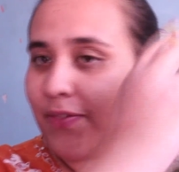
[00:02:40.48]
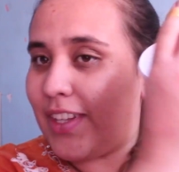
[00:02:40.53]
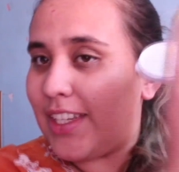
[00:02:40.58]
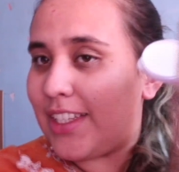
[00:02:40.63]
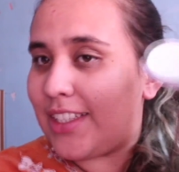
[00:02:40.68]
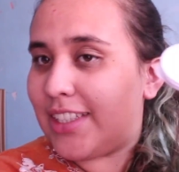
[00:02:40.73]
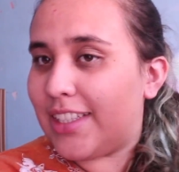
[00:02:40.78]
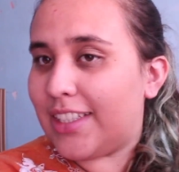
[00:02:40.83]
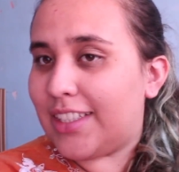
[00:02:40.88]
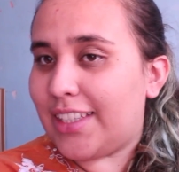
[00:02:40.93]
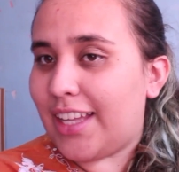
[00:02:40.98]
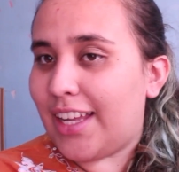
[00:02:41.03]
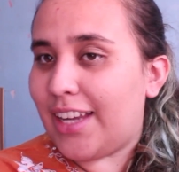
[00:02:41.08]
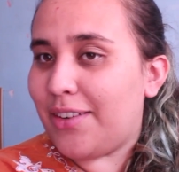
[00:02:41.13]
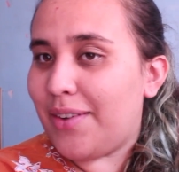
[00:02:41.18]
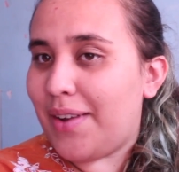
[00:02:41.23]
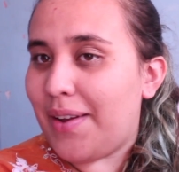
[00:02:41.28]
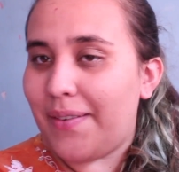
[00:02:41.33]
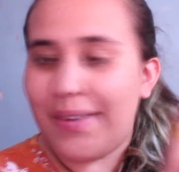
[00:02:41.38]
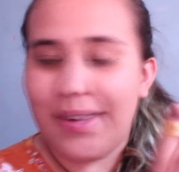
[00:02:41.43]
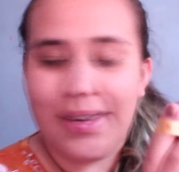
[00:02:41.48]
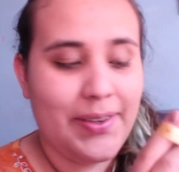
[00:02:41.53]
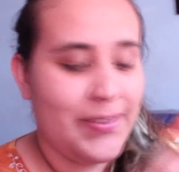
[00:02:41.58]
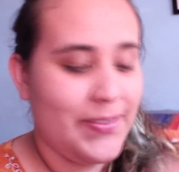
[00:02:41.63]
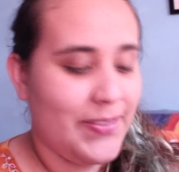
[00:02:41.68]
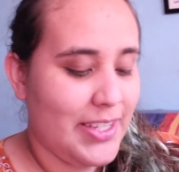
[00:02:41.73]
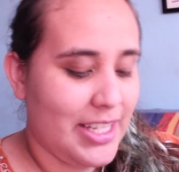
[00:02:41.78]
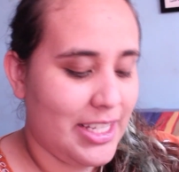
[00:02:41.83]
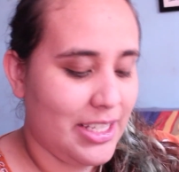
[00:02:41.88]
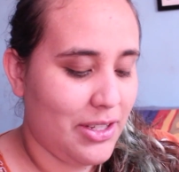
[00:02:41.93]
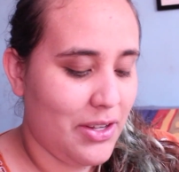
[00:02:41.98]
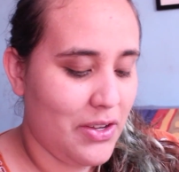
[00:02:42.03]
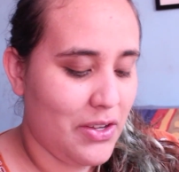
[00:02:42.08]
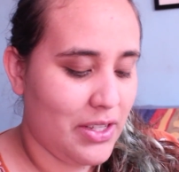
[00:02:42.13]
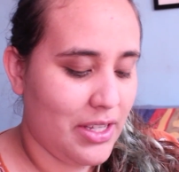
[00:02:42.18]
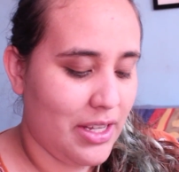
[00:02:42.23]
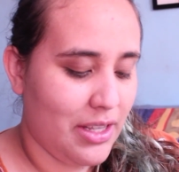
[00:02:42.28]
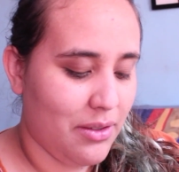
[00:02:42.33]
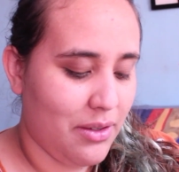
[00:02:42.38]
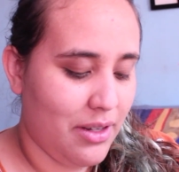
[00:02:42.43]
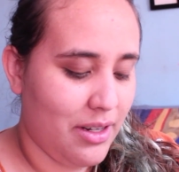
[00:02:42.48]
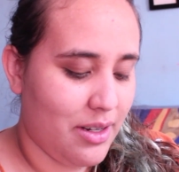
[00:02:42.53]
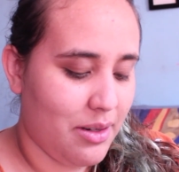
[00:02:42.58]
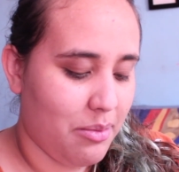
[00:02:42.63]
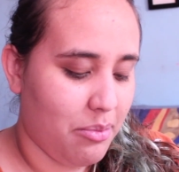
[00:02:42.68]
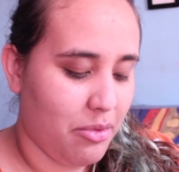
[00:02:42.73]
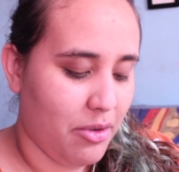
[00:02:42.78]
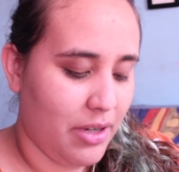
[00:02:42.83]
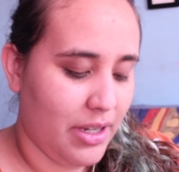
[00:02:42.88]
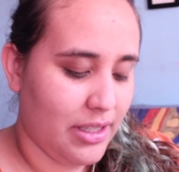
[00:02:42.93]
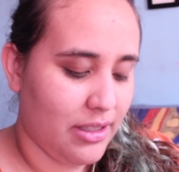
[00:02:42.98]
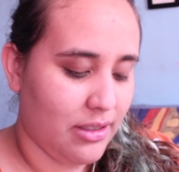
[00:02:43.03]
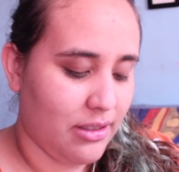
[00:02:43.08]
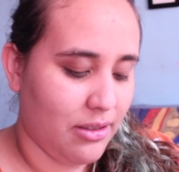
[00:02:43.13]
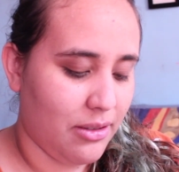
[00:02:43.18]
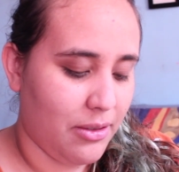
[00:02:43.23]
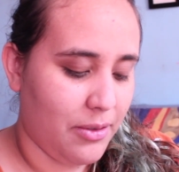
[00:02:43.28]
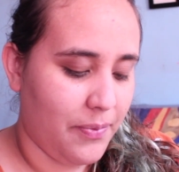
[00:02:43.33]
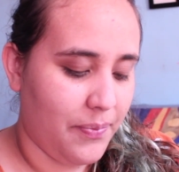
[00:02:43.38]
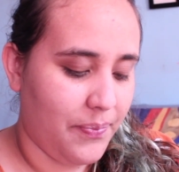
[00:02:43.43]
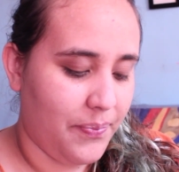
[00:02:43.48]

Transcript: esta está nueva. Estoy usando el repuesto.